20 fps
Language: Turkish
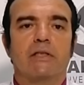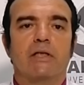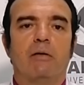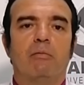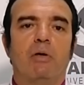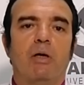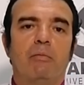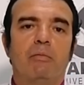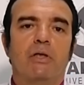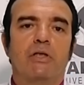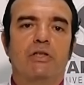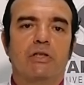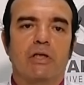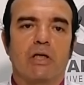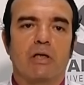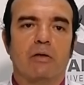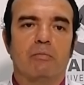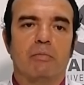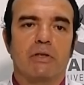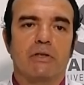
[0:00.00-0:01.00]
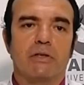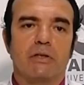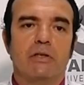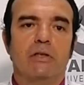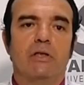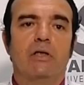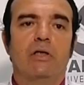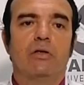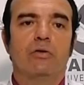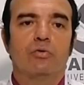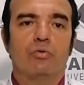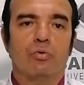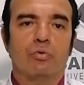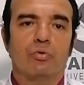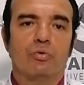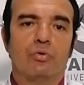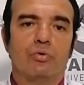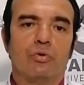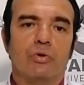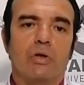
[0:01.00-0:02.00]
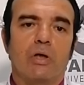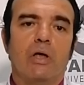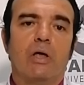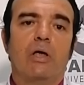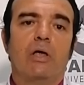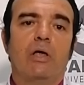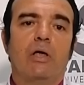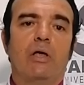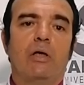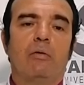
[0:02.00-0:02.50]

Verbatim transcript: tamamen çıkarılması sonucunda